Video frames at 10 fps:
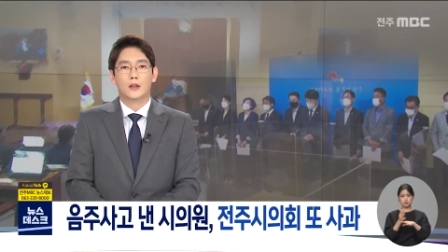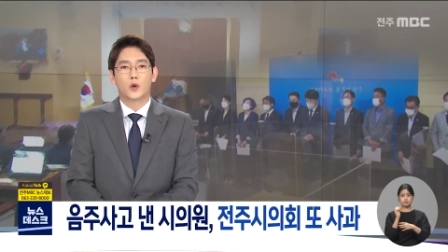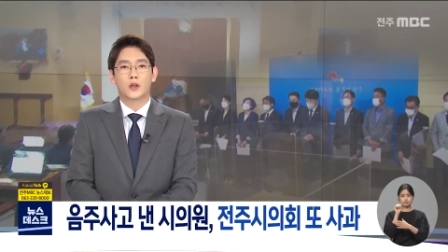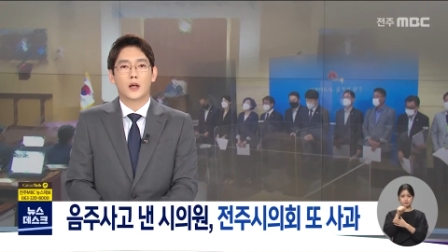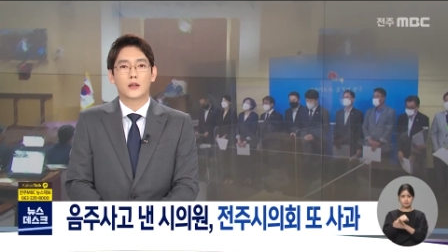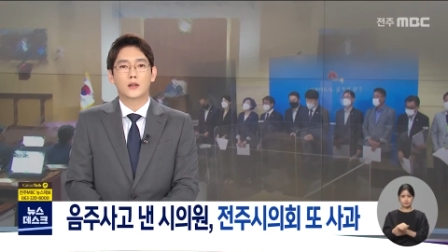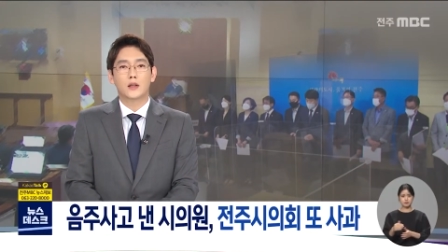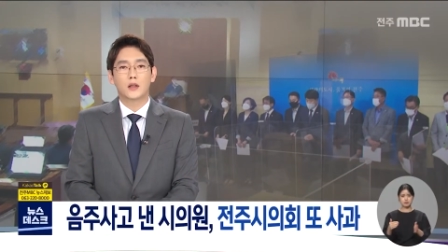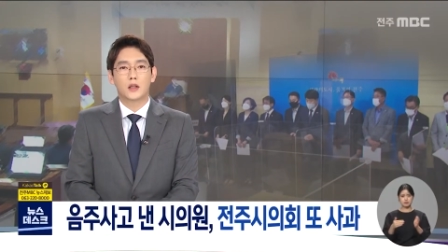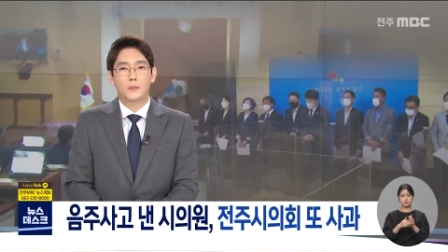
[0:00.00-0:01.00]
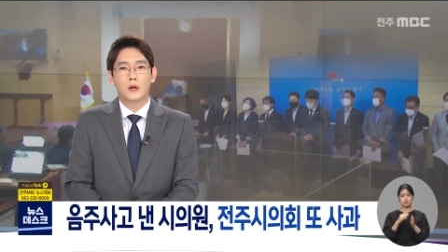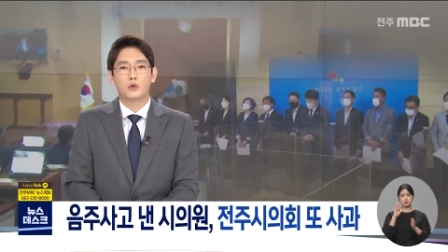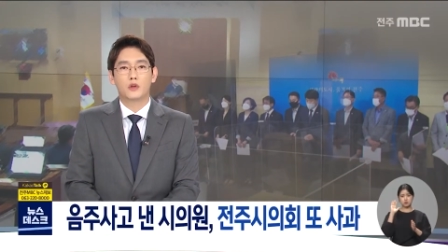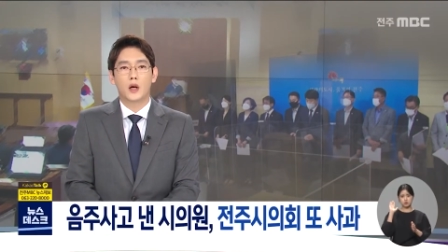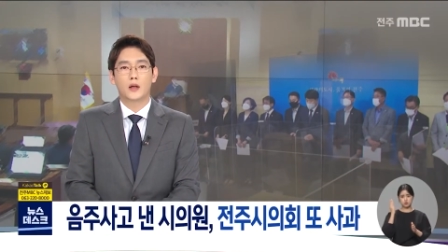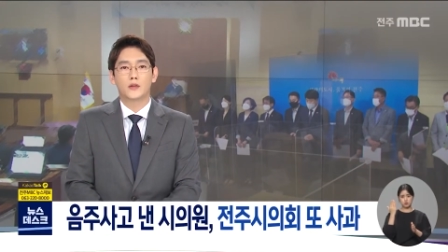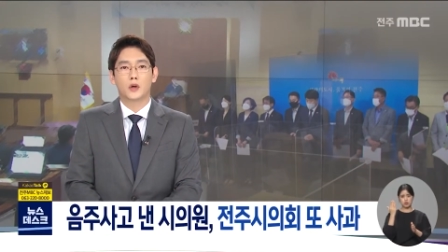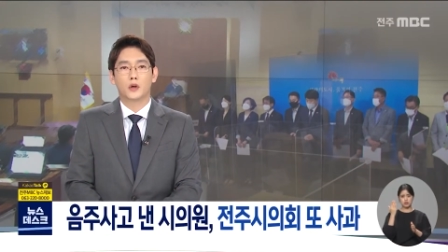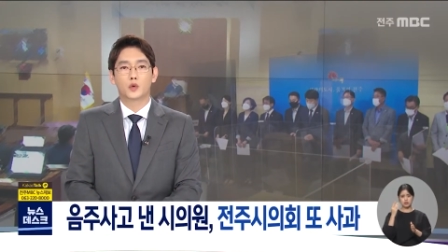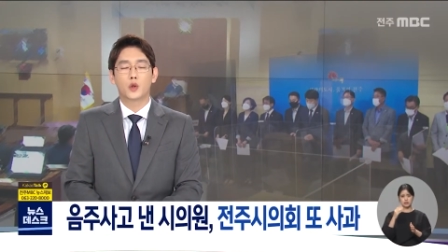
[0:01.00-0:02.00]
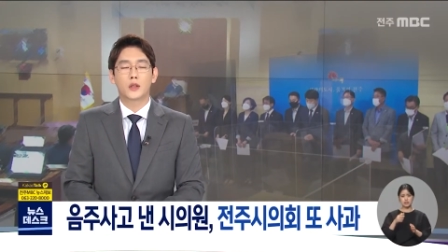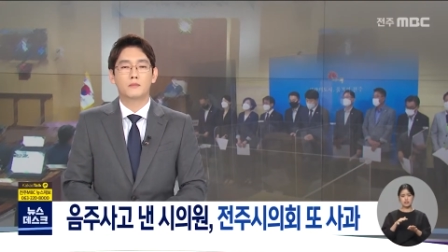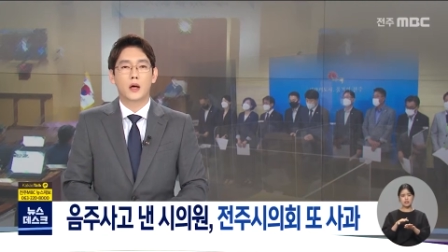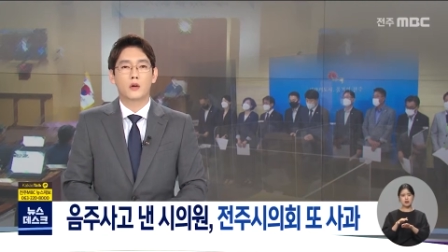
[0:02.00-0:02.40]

최근까지 시 집행부를 향해서 소신